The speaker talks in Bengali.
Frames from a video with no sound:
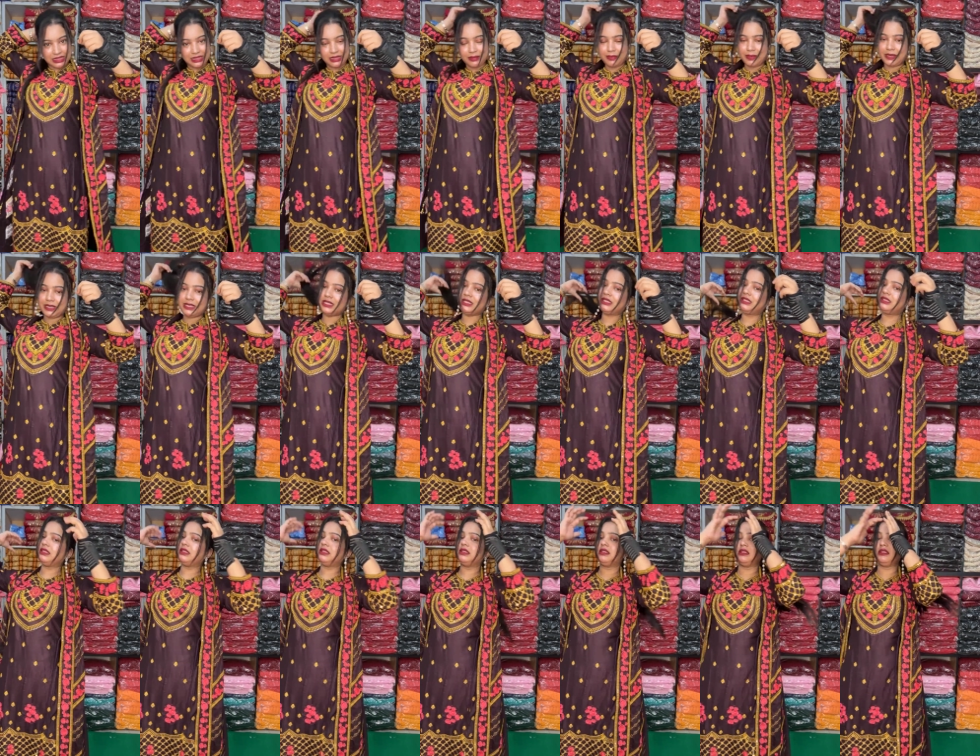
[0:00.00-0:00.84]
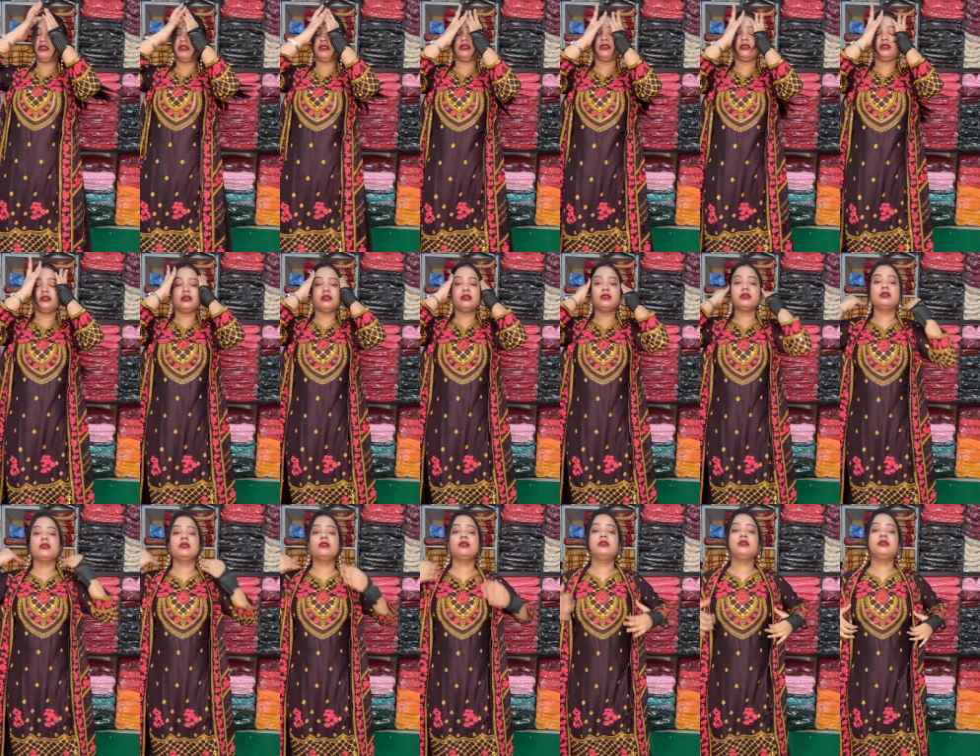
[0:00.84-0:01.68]
হাতের বেল্টের সাথে
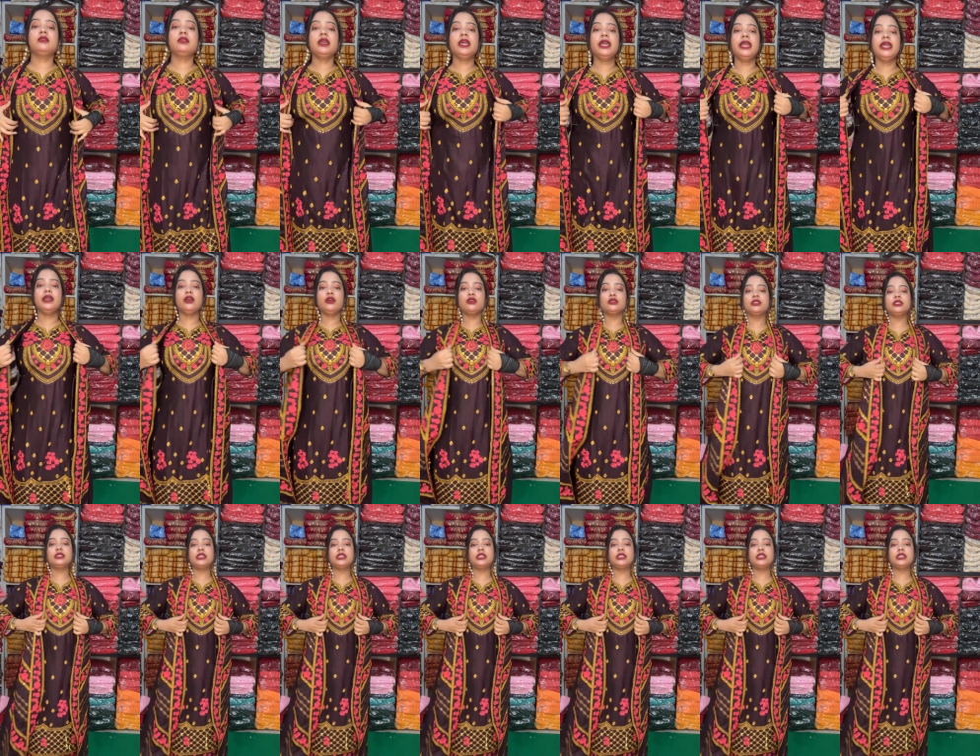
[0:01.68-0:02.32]
এই